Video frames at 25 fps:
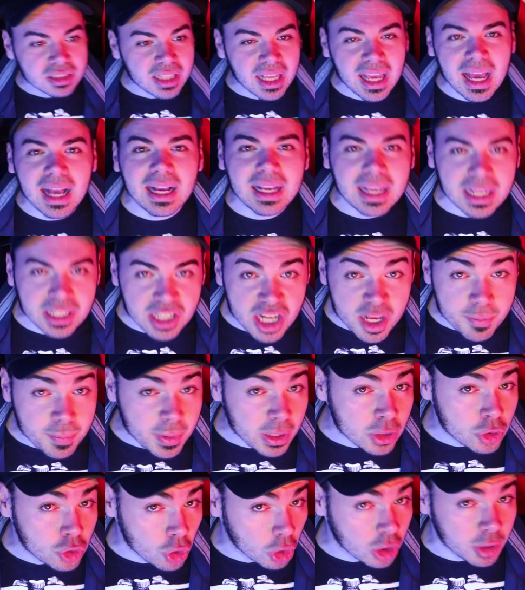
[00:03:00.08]
Neanche nei
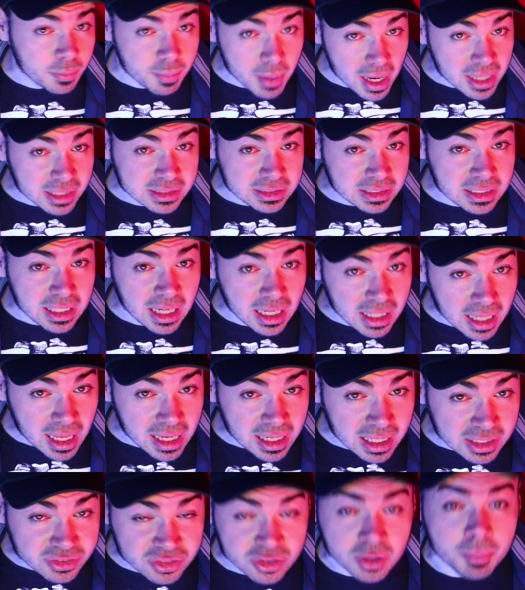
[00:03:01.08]
peggiori bar di
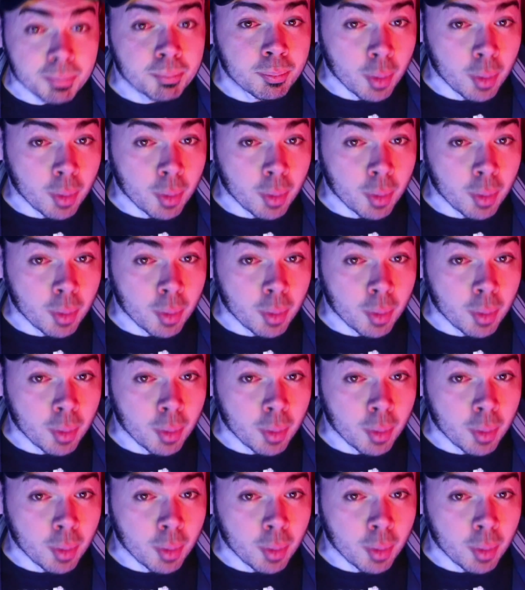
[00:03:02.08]
Caracas